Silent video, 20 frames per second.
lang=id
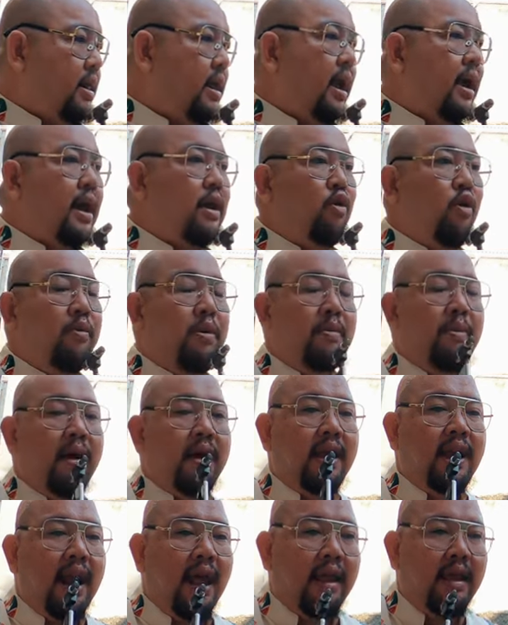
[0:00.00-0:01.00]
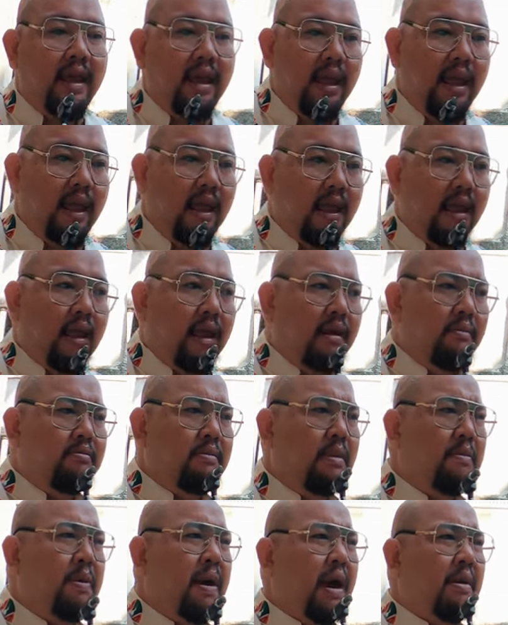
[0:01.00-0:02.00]
Nanti akan gue berbagi lagi
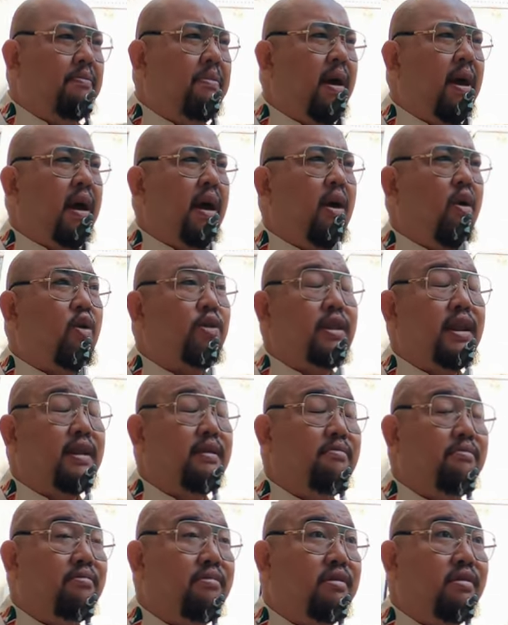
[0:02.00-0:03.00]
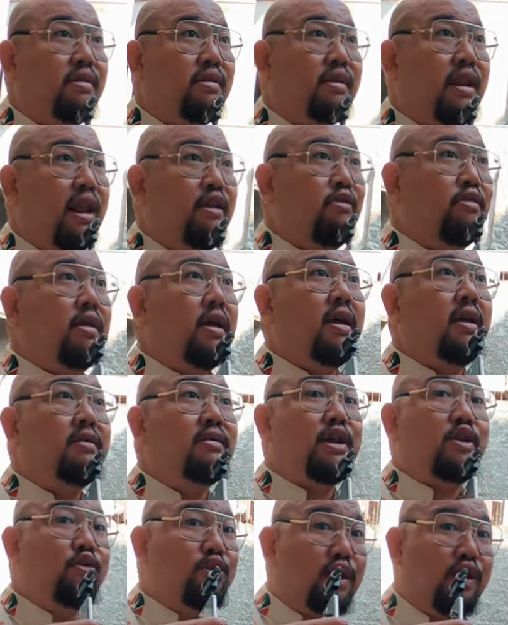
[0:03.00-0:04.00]
beberapa konten
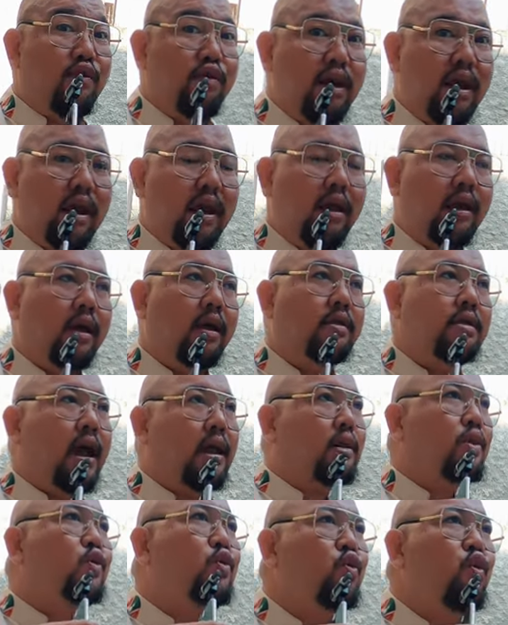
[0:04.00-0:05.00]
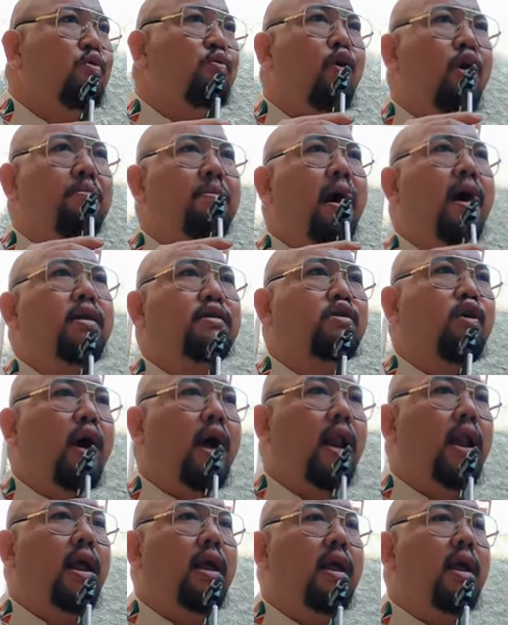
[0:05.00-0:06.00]
selanjutnya seru-seru nih. Satu gue mau ngebahas
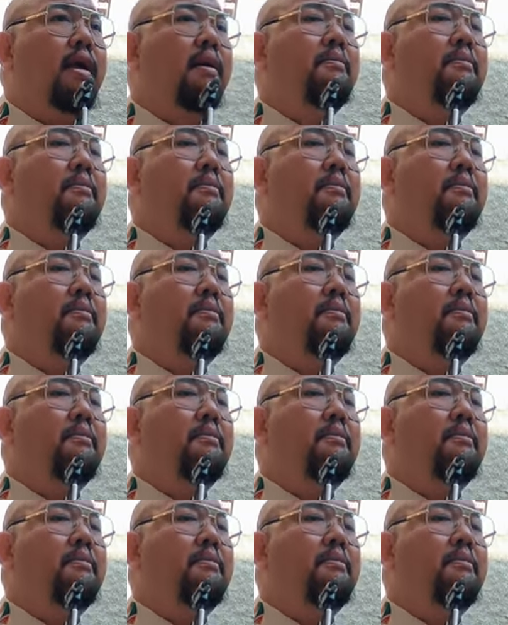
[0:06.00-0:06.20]
soal